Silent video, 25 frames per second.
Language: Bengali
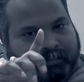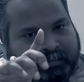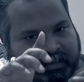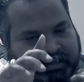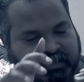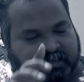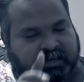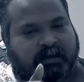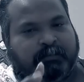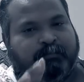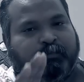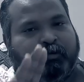
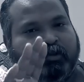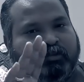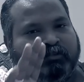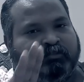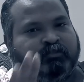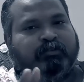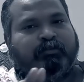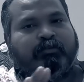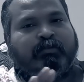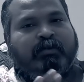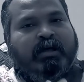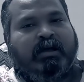নিজেকে
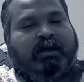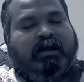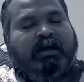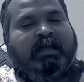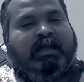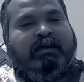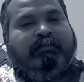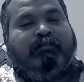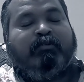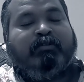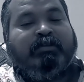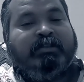পরিচ্ছন্ন রাখা
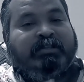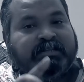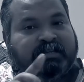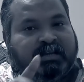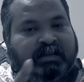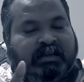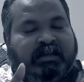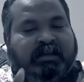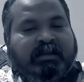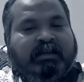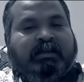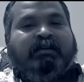এবং
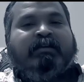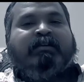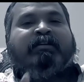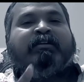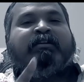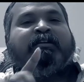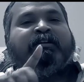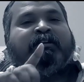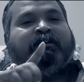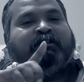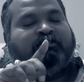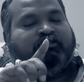নিজেকে
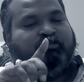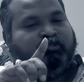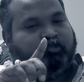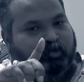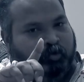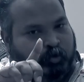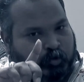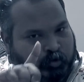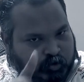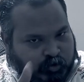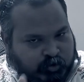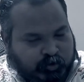
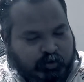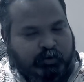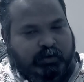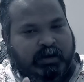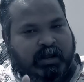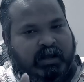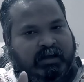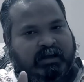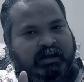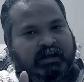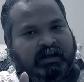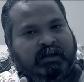সুস্থ
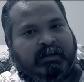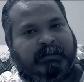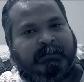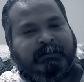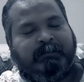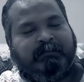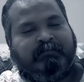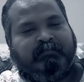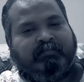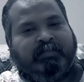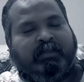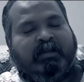রাখা
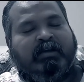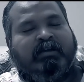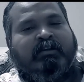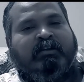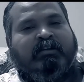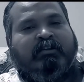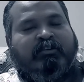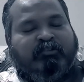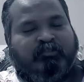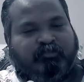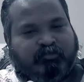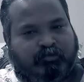
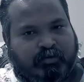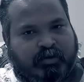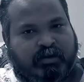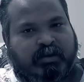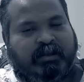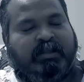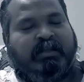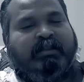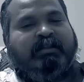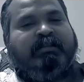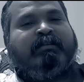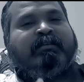
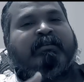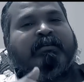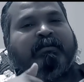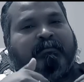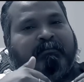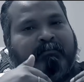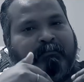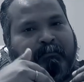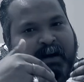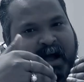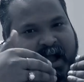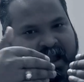শরীরের
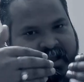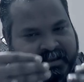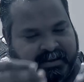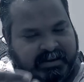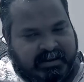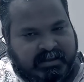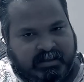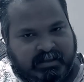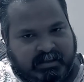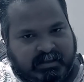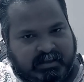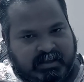
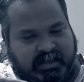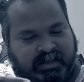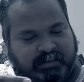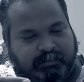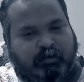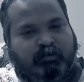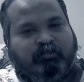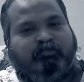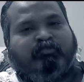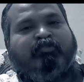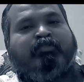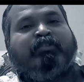বাইরে
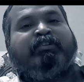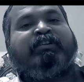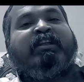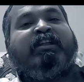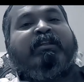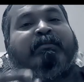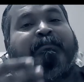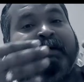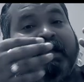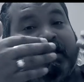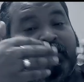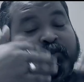এবং
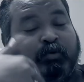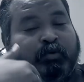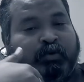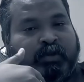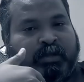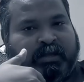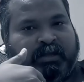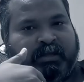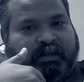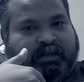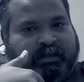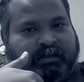শরীরের
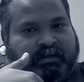ভেতরে